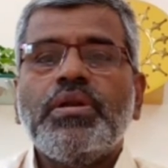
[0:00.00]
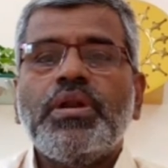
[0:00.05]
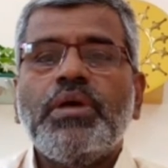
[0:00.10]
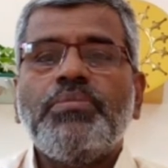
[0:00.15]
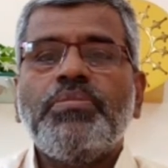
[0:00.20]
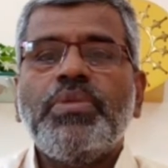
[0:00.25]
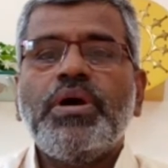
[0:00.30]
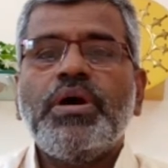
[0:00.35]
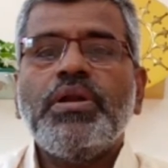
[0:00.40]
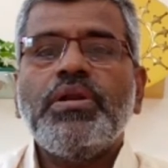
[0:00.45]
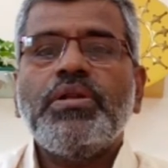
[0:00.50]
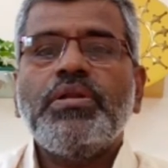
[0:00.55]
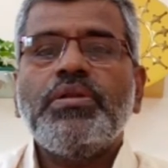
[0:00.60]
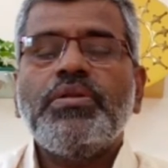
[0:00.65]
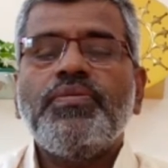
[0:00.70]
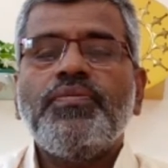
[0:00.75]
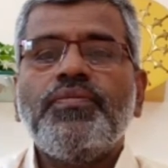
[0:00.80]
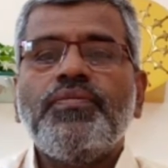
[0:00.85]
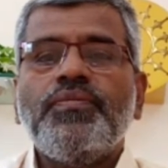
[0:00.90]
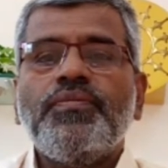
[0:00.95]
நம்மால்
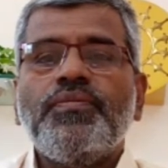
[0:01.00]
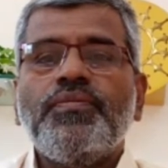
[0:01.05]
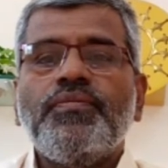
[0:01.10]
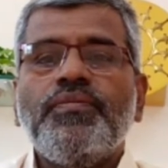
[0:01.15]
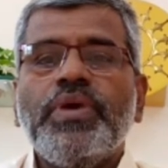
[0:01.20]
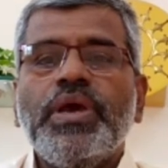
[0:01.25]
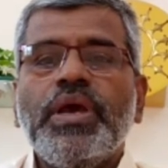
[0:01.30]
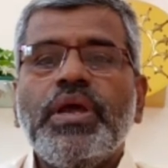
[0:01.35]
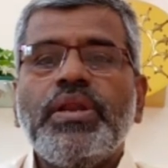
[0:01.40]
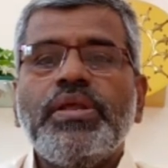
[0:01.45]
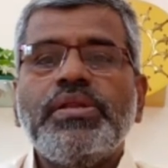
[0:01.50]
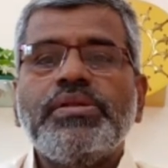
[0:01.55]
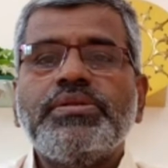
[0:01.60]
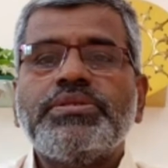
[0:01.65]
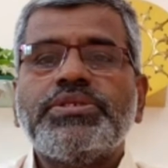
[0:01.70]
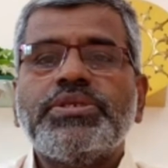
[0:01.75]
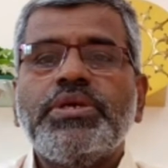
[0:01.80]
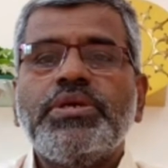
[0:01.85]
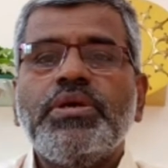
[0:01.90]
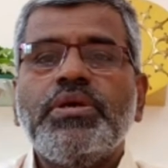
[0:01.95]

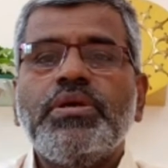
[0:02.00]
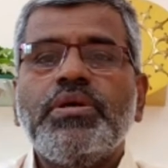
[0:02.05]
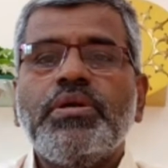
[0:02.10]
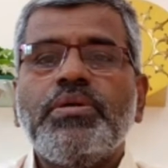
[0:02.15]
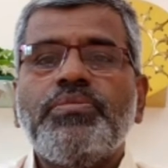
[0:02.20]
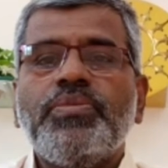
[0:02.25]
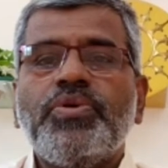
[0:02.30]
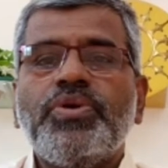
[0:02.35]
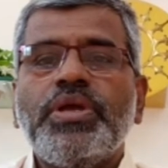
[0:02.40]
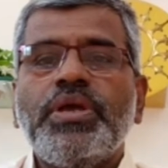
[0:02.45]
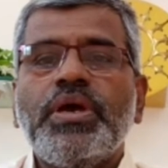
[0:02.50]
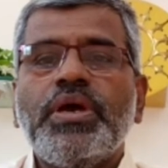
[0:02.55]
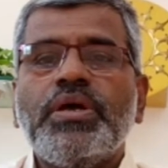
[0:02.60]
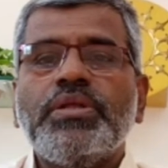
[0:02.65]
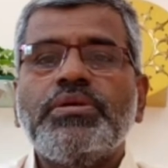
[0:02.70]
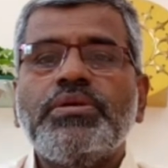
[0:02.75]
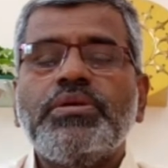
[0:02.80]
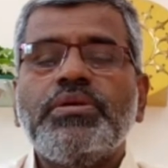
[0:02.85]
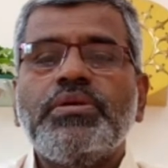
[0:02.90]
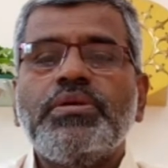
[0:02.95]
வேலையும் செய்ய
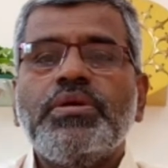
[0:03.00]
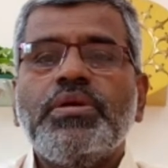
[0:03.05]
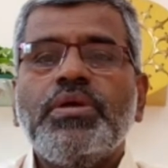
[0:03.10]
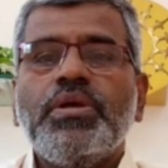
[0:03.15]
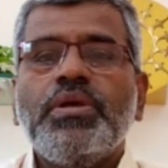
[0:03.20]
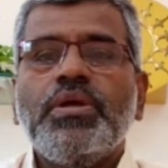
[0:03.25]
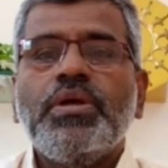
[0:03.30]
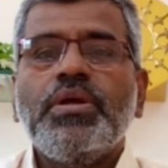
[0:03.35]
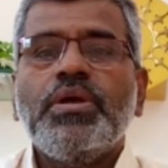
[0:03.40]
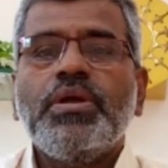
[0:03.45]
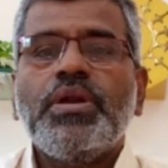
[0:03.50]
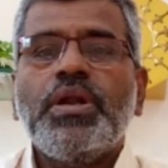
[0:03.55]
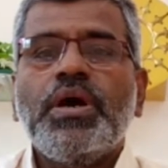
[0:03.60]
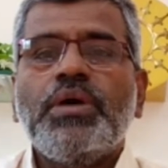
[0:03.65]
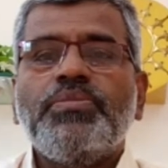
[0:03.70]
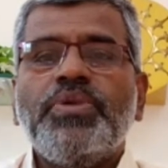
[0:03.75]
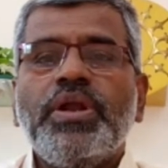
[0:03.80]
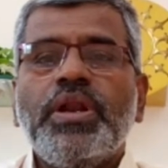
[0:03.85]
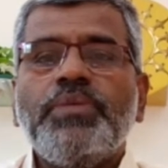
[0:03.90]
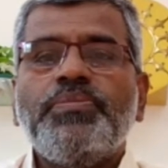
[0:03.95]
முடியாது
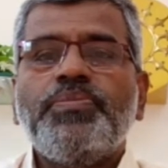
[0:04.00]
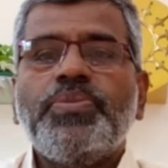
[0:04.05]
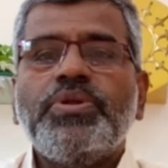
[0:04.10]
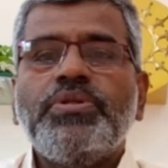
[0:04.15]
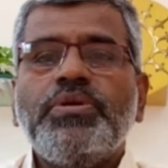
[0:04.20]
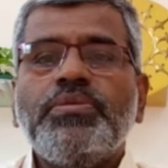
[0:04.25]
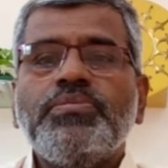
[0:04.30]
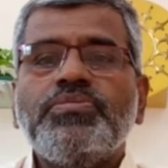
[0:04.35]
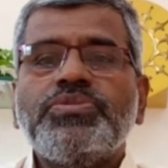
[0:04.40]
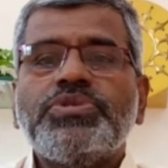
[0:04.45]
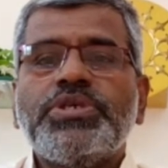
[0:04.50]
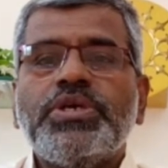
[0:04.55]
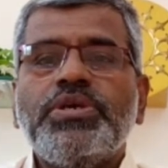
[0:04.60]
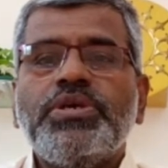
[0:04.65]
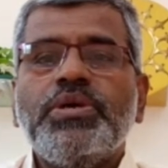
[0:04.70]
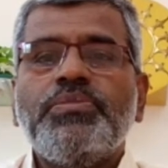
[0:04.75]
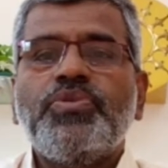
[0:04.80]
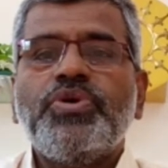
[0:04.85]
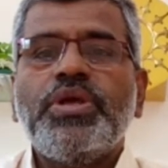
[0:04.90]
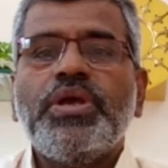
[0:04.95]
நாம் நினைப்பதையும்
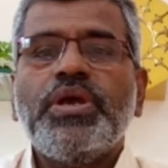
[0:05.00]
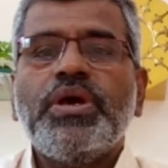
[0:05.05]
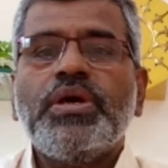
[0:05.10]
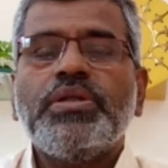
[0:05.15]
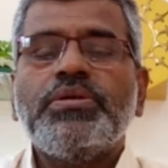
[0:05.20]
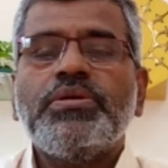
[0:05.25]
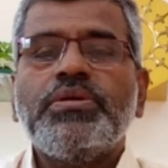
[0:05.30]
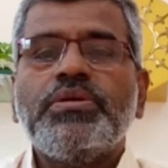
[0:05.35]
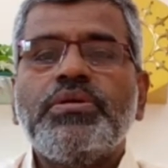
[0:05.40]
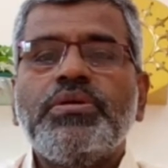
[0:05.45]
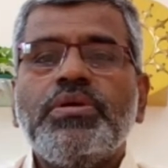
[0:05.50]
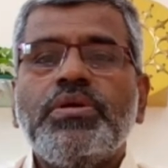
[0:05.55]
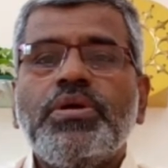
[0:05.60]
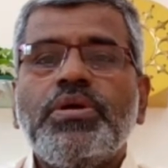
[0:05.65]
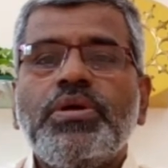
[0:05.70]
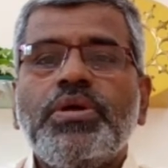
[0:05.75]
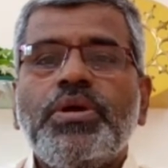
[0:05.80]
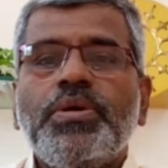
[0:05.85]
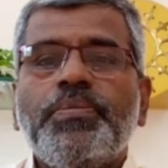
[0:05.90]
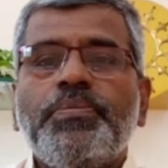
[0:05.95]
செய்ய முடியாது
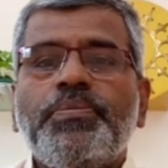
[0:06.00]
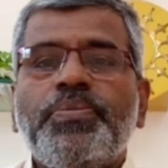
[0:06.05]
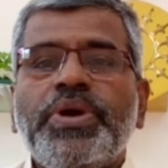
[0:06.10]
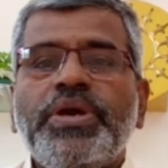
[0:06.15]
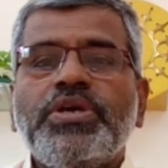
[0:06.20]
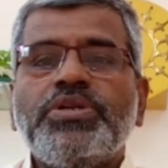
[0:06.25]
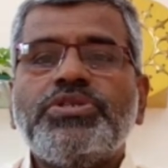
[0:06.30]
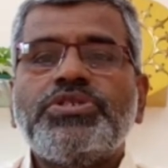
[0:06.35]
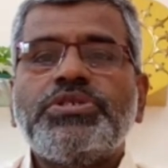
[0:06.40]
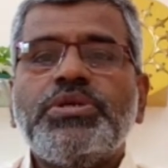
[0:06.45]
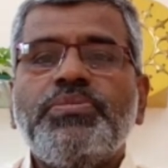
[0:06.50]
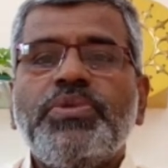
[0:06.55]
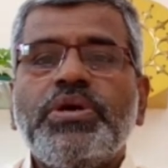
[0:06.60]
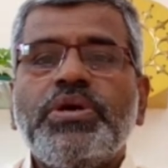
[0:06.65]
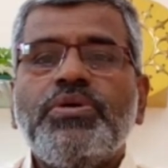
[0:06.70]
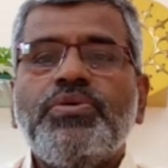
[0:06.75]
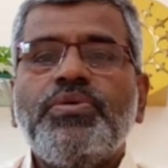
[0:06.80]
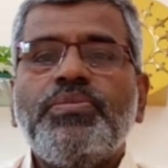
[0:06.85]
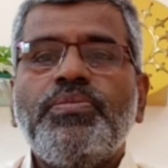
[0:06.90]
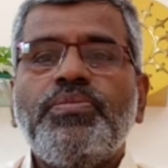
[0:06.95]
பயிற்சி
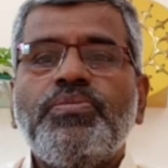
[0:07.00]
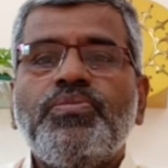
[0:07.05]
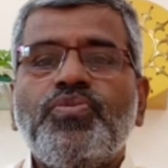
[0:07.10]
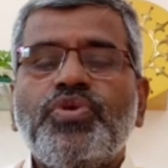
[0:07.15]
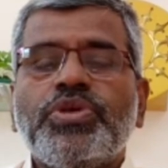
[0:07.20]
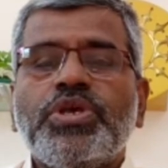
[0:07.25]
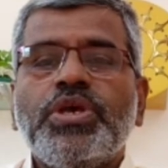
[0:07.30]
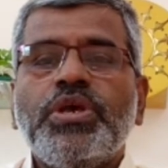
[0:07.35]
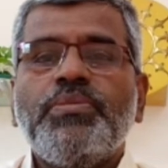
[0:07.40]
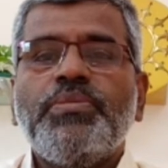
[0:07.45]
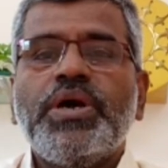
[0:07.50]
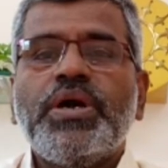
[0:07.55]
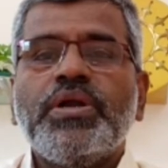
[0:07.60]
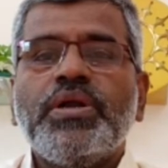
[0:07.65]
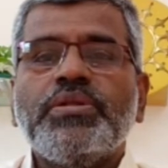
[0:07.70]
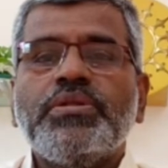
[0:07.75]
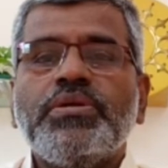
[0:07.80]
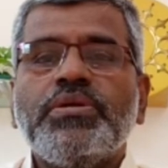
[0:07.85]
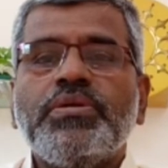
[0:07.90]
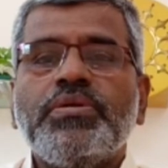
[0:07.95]
மிகவும்
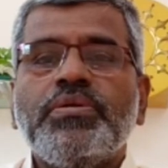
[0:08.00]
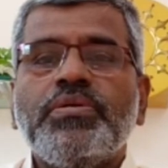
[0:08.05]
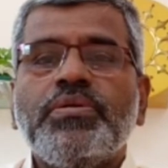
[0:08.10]
முக்கியமானது